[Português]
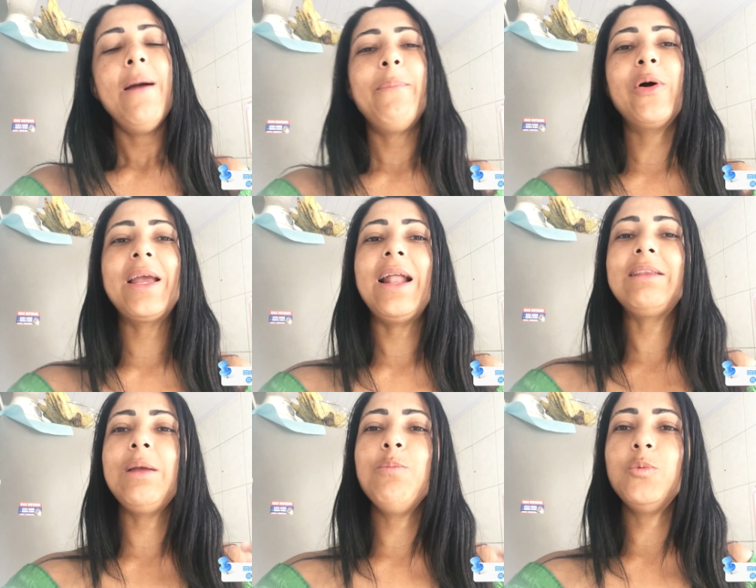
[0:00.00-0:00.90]
Porque lá
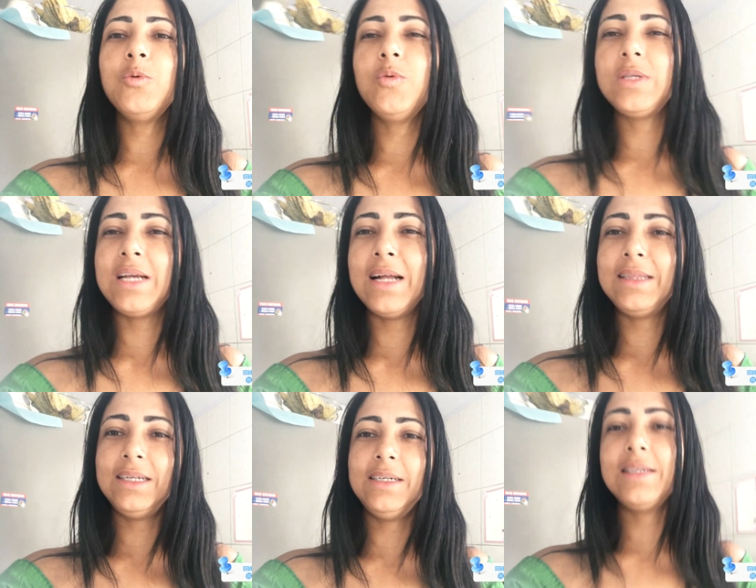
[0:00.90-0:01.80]
tem música,
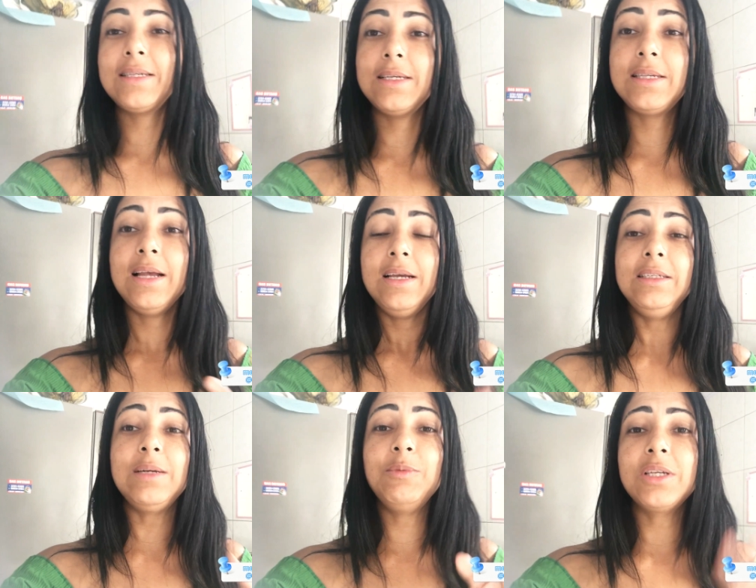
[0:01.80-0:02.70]
danças e
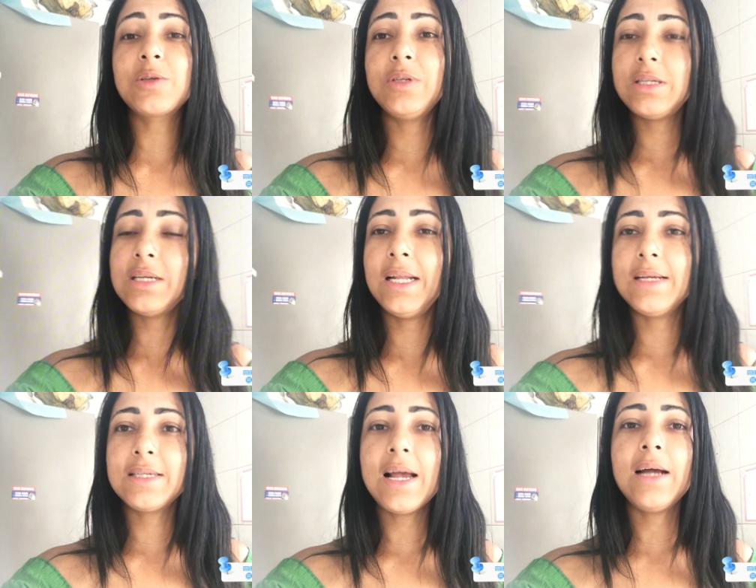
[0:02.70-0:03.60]
tem muitas coisas
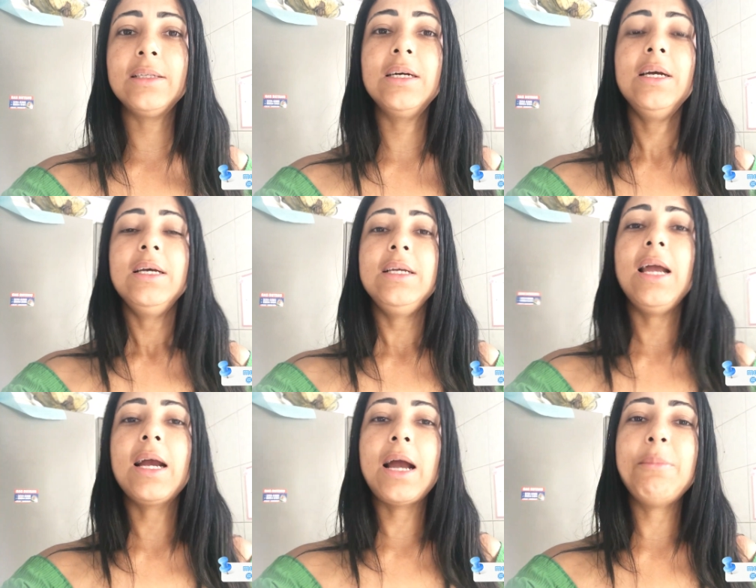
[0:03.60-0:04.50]
engraçadas e
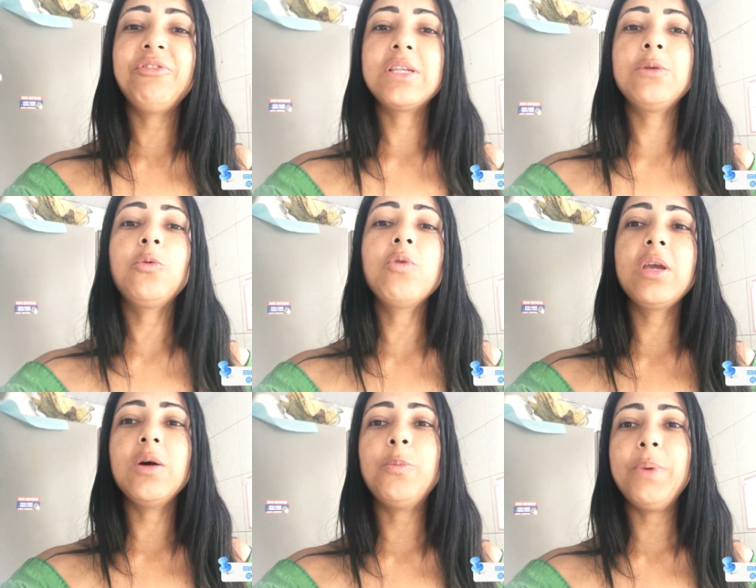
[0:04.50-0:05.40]
acaba fazendo com
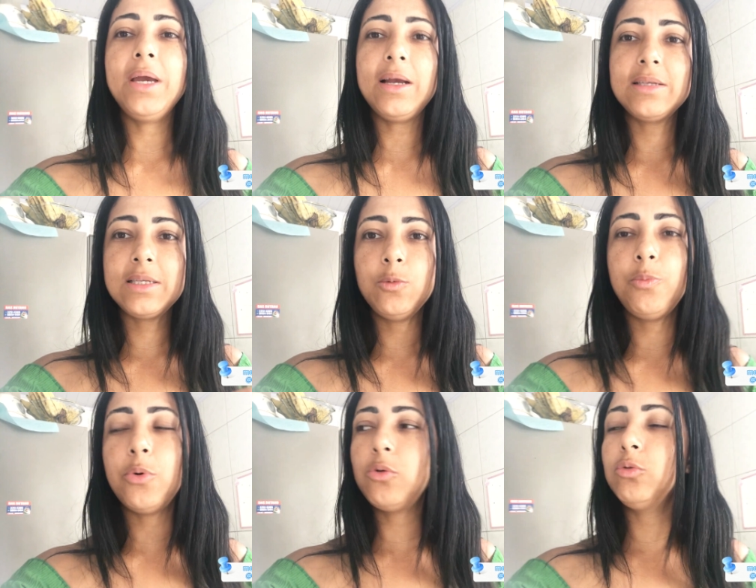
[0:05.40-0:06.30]
que eu perca assim um
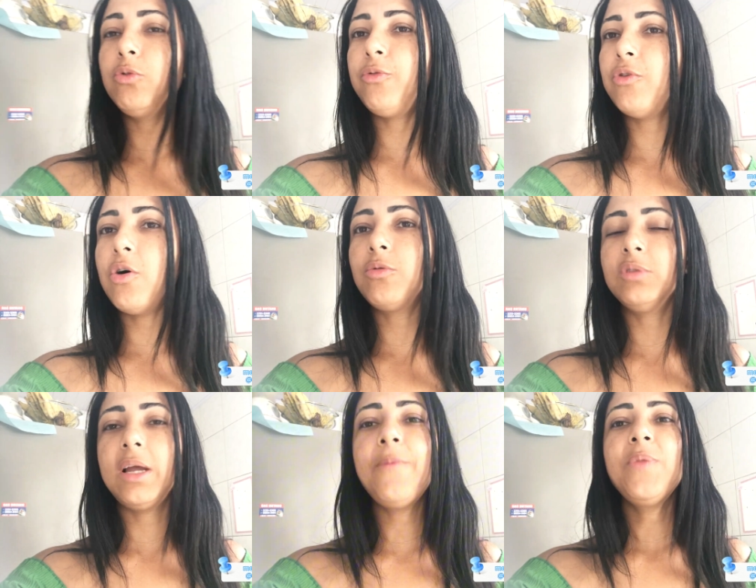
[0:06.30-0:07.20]
pouco do foco,
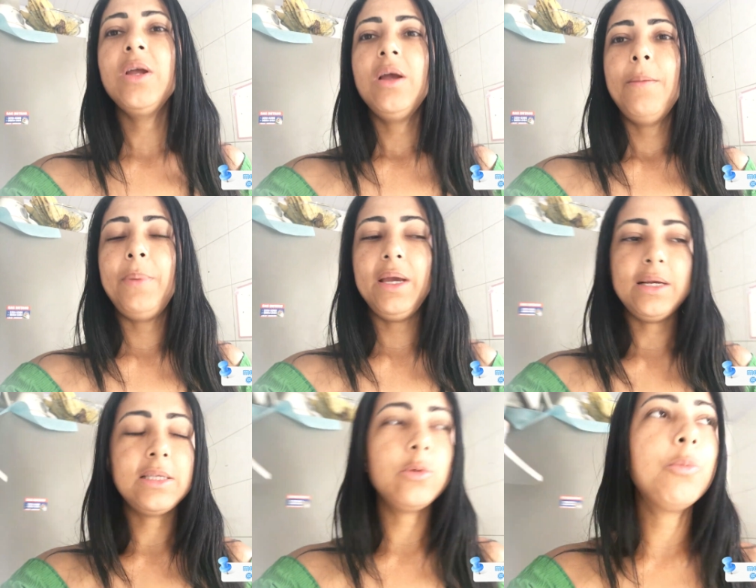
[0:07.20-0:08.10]
né? Perca
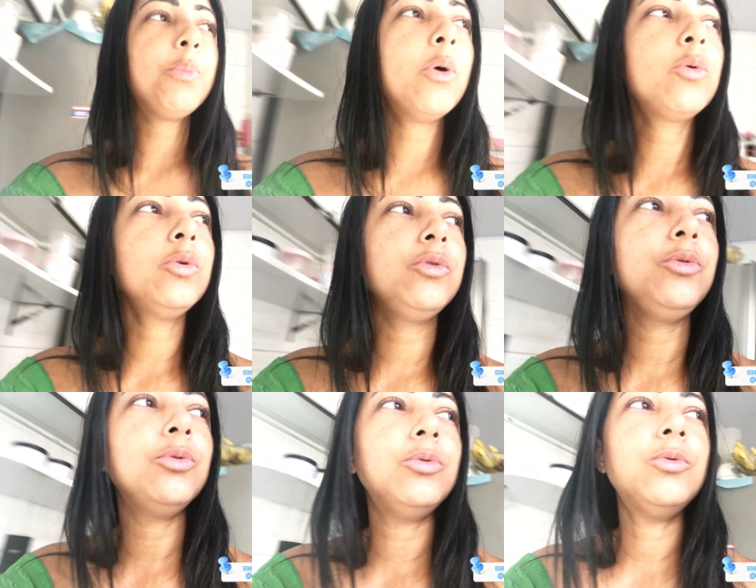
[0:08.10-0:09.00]
assim um pouco
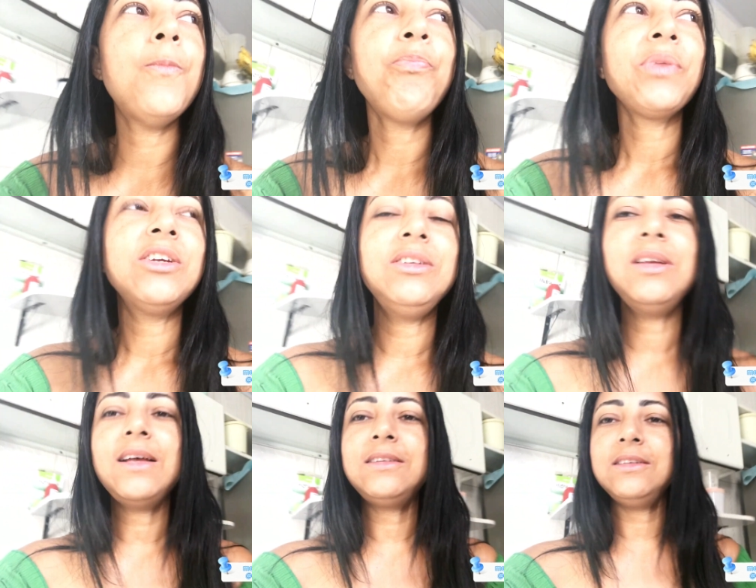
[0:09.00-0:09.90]
do
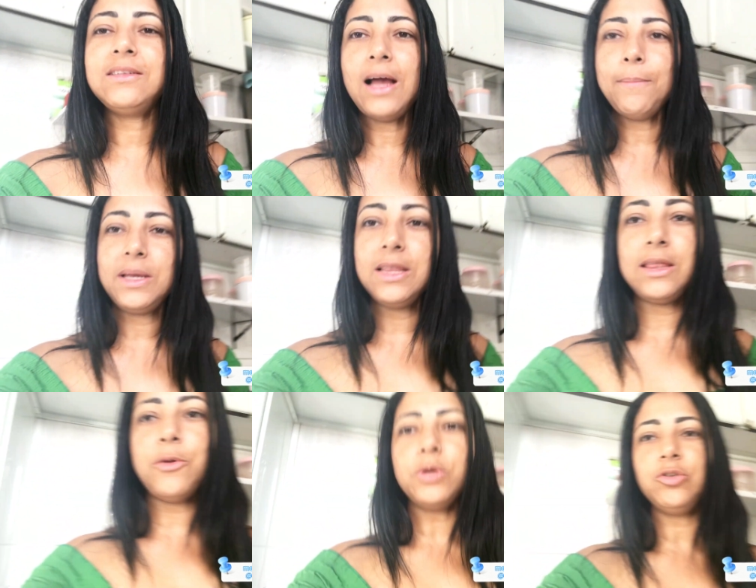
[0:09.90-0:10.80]
assim, sabe, que tenho que